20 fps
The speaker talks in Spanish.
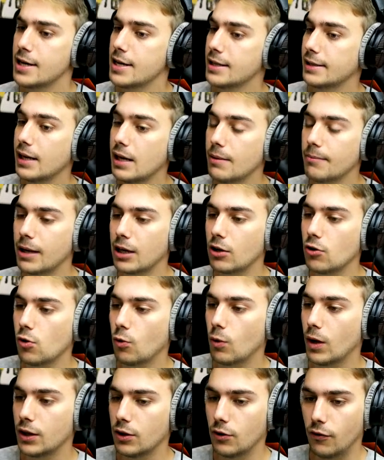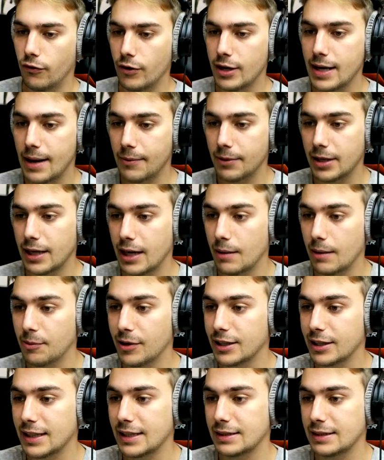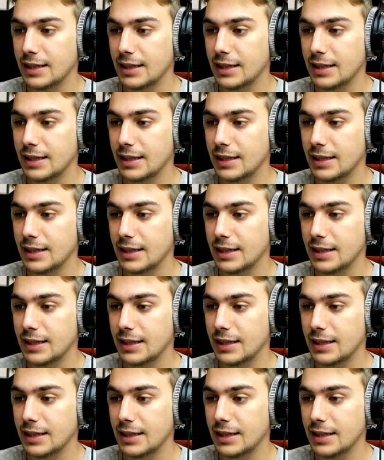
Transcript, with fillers: Sin embargo, cuando fui a abrir la puerta,